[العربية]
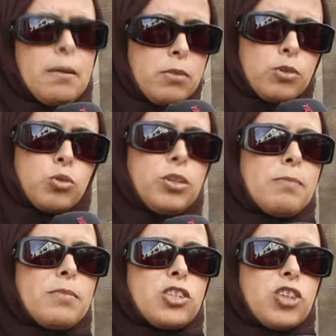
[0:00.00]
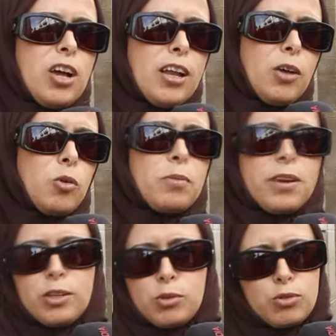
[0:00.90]
موجوده ما شاء الله
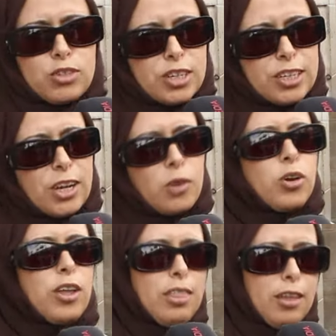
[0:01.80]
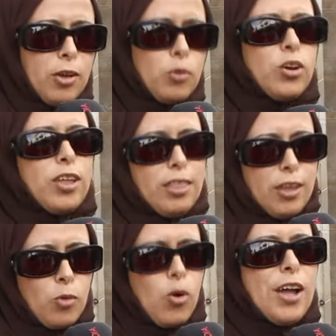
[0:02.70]
والمراه التونسيه وكذا
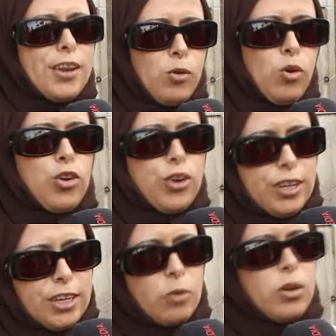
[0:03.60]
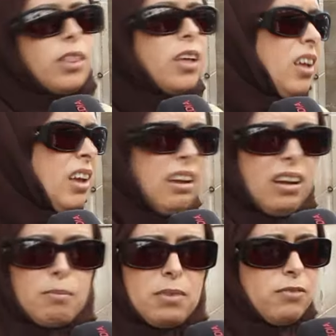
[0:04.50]
وكذا وحنا وحريه وكذا
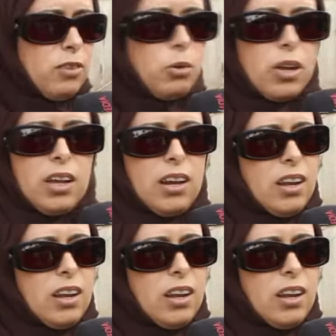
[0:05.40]
اما في الواقع